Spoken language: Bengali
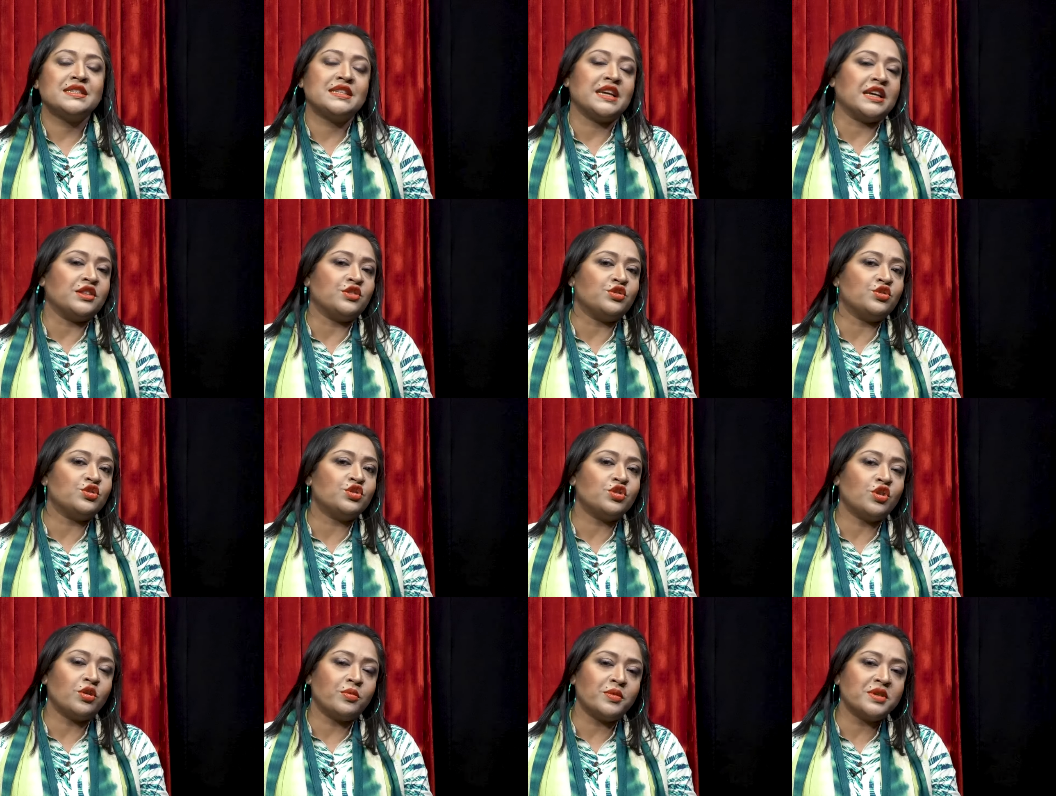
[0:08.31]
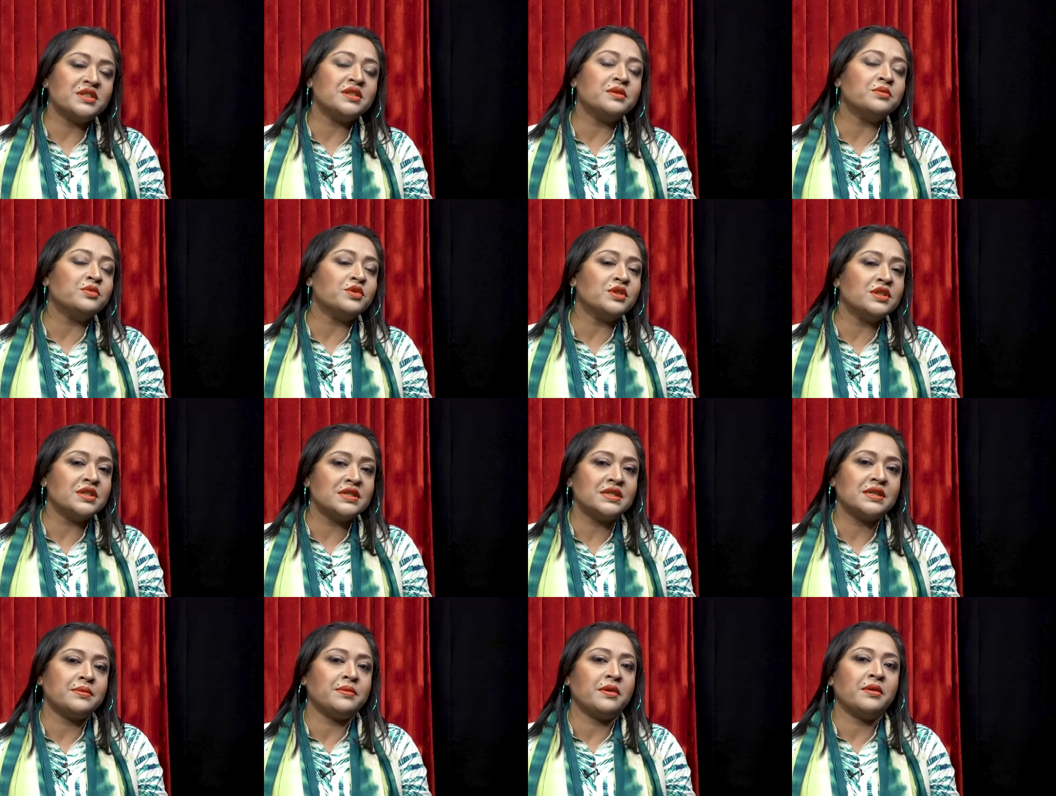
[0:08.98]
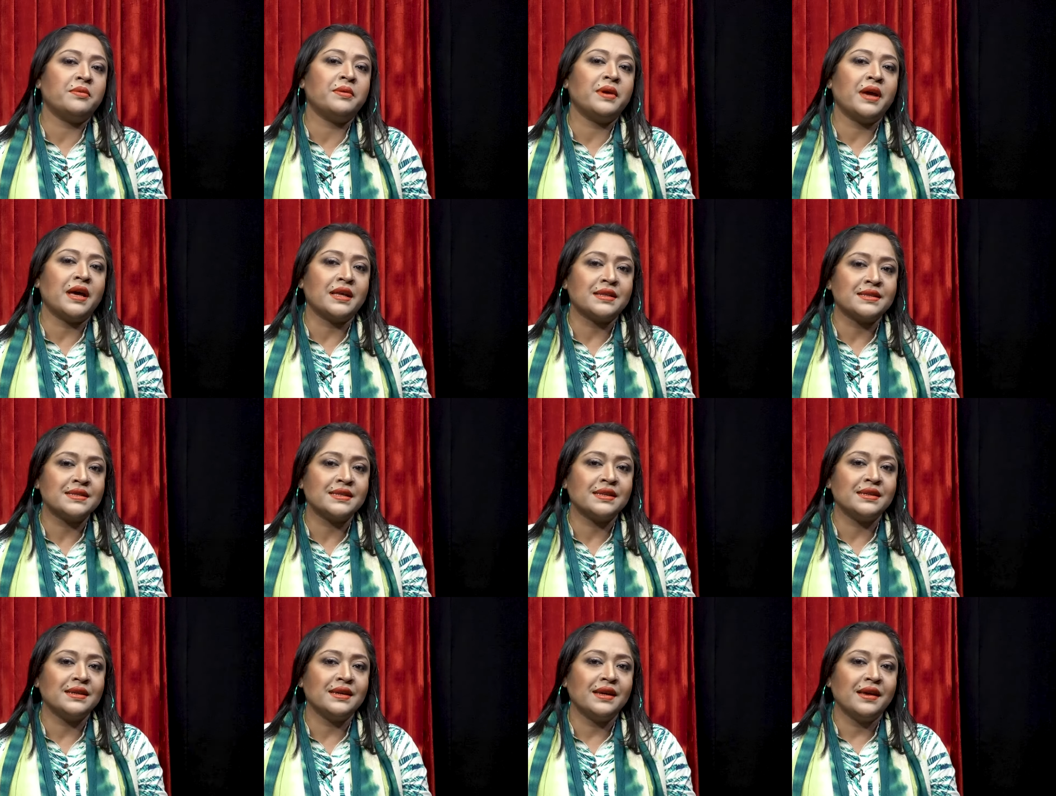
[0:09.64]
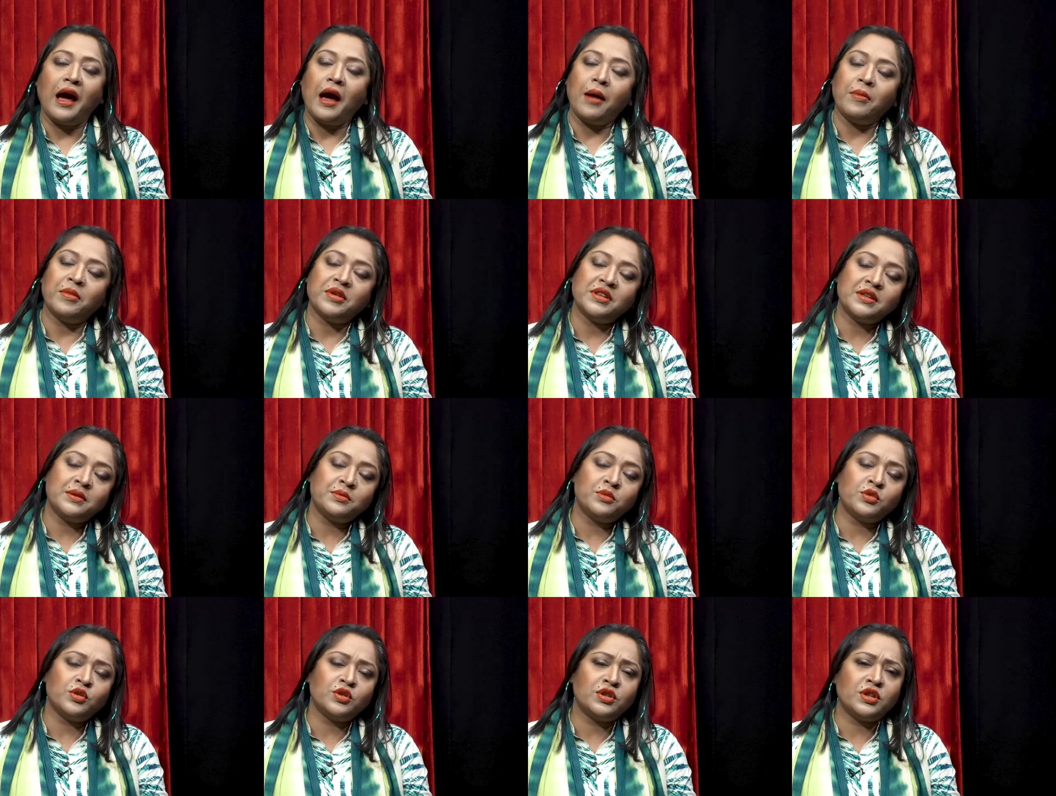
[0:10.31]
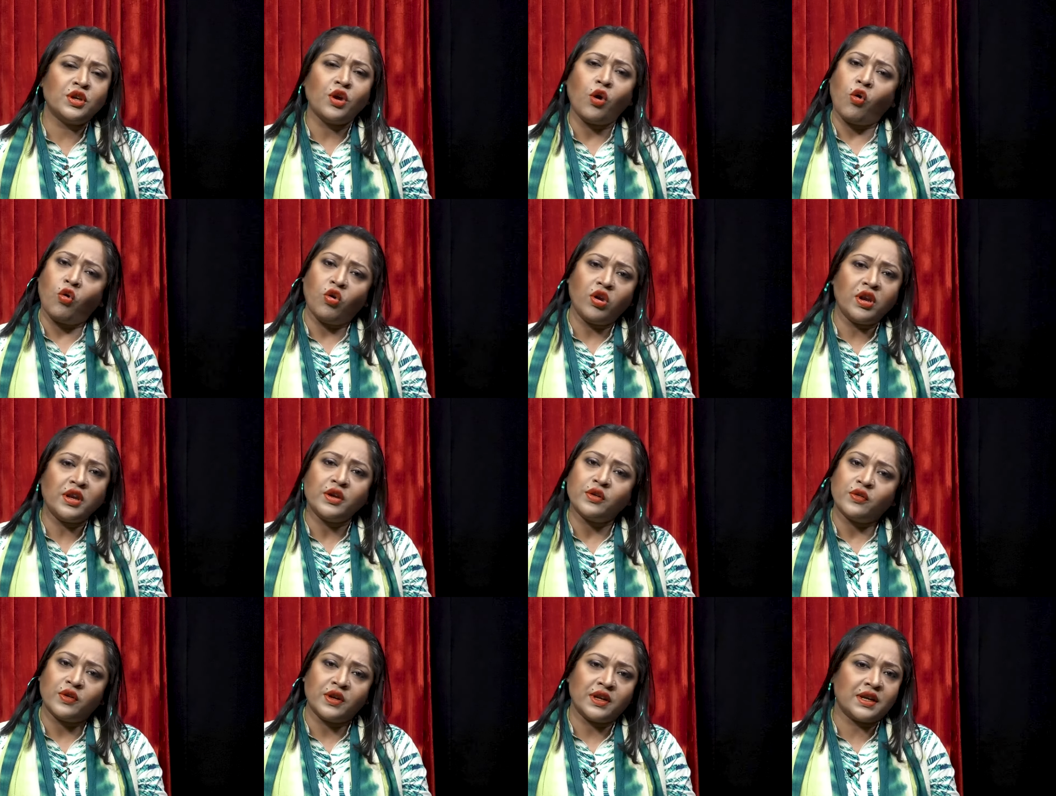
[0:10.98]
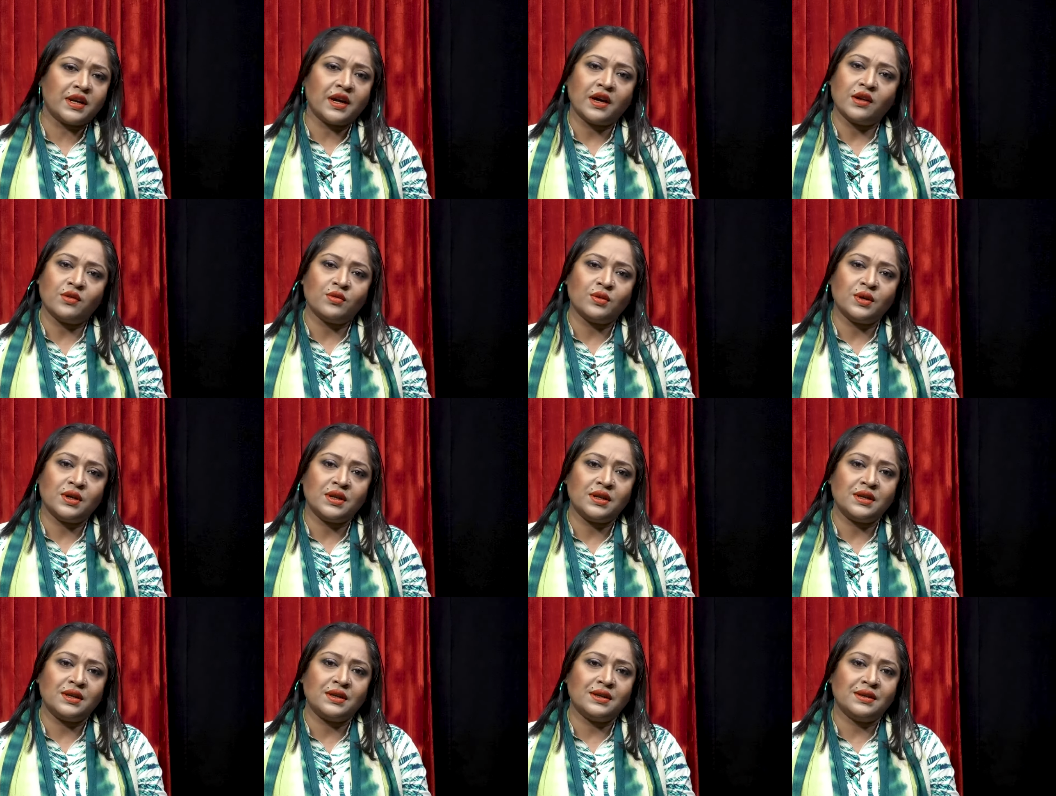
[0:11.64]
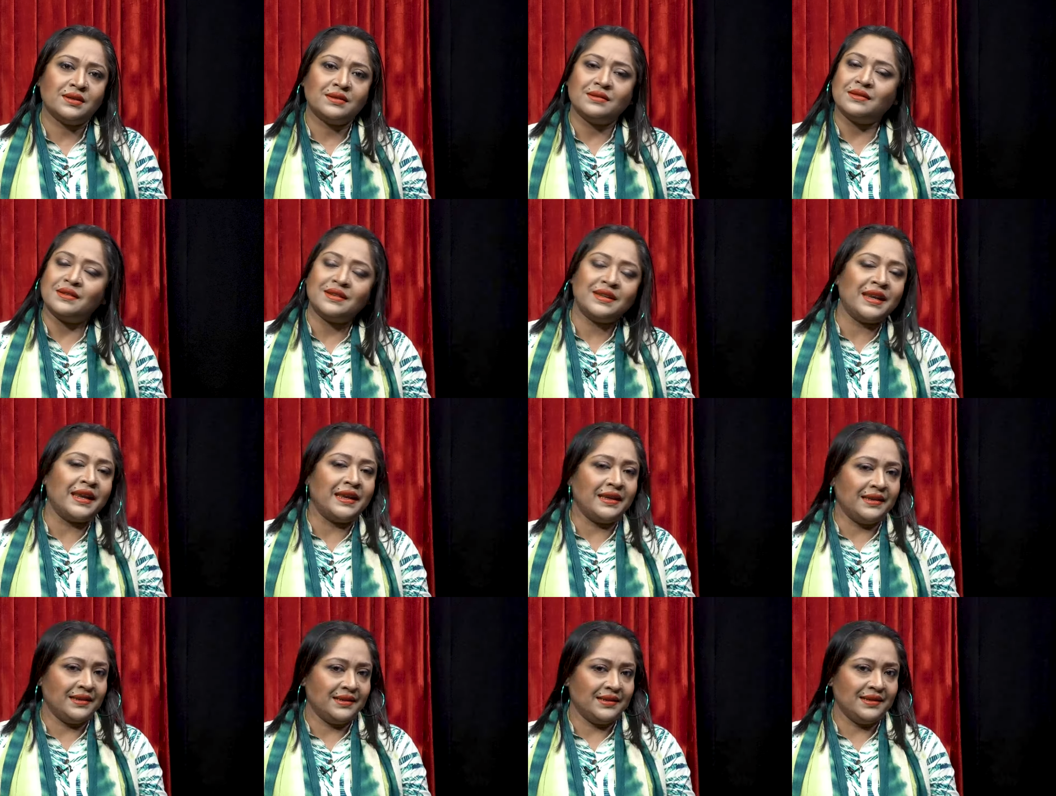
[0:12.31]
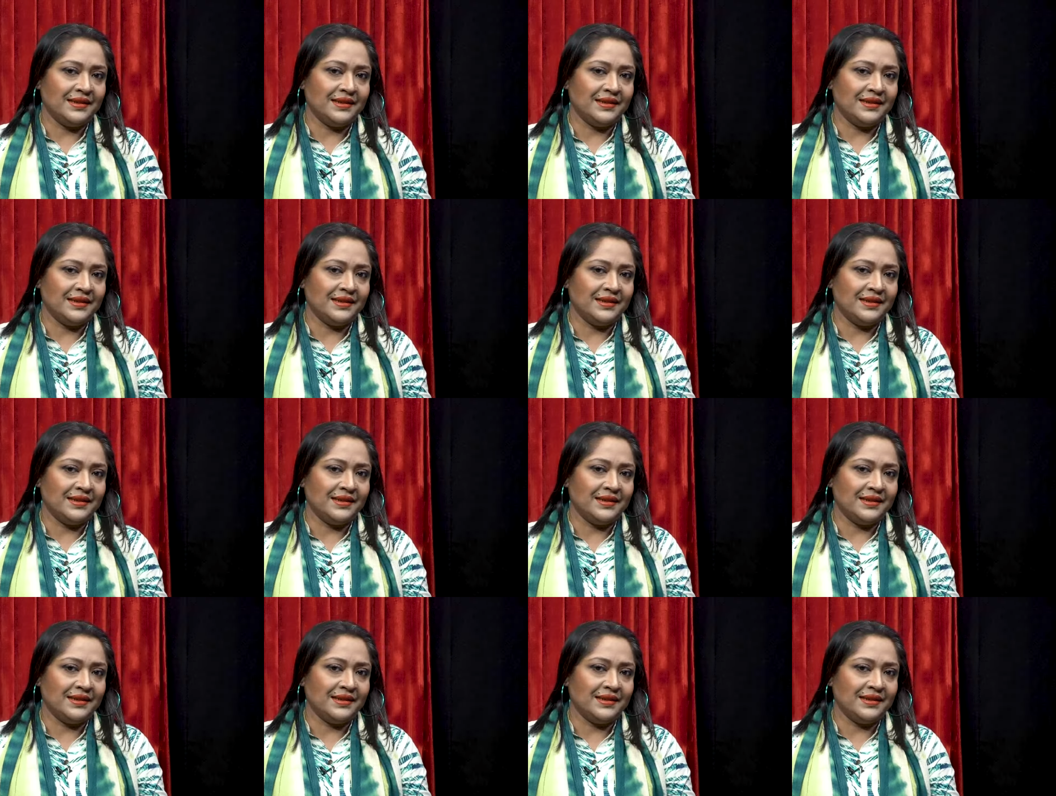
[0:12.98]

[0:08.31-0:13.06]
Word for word: ছাত্র সমাজের মধ্যে যেভাবে আছে আমাদের মধ্যে অনেক অনেক কারণে নেই